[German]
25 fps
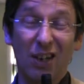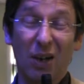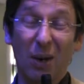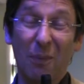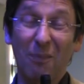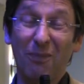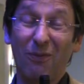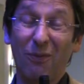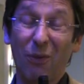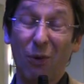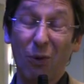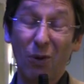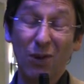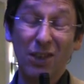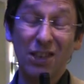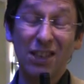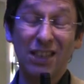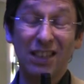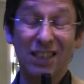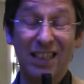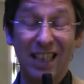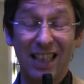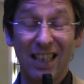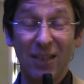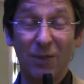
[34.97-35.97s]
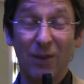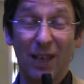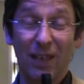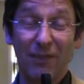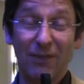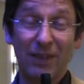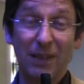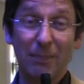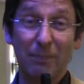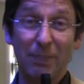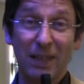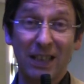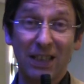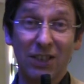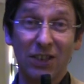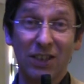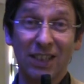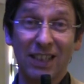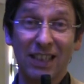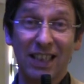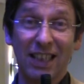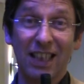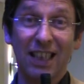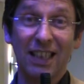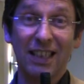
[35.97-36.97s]
obwohl CDU, FDP schon
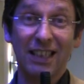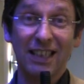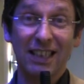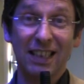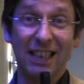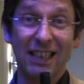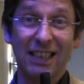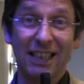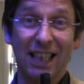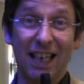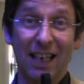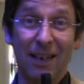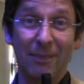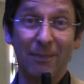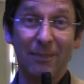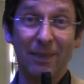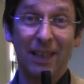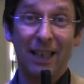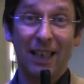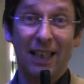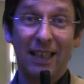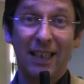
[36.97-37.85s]
signalisiert haben,